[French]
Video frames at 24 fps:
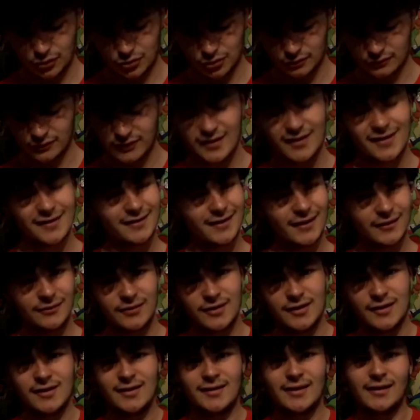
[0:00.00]
broche enlevée, t'as
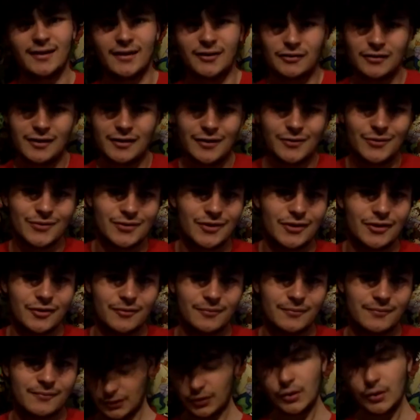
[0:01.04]
fini, t'as désolé la console.
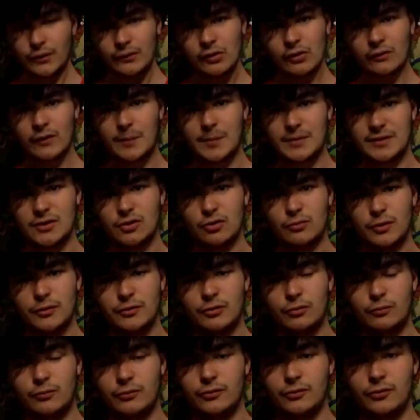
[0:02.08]
Maintenant, on va passer au
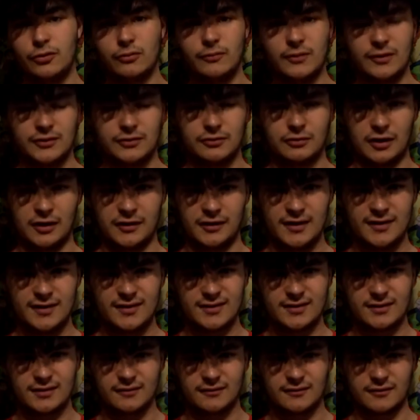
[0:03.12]
mode le plus commun sur la NES,
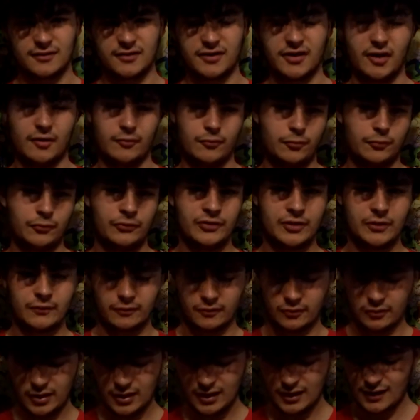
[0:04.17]
qui est un peu plus
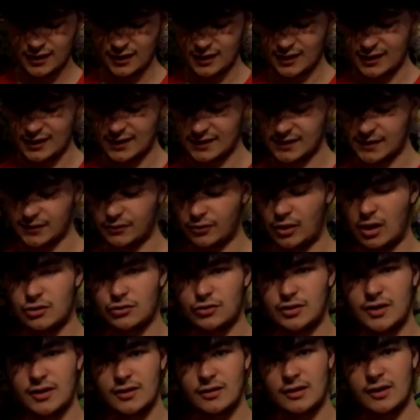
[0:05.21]
évolué, c'est de
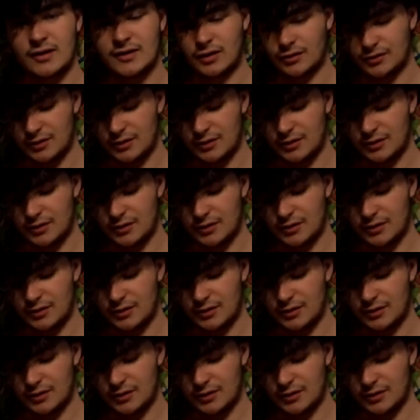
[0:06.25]
rajouter la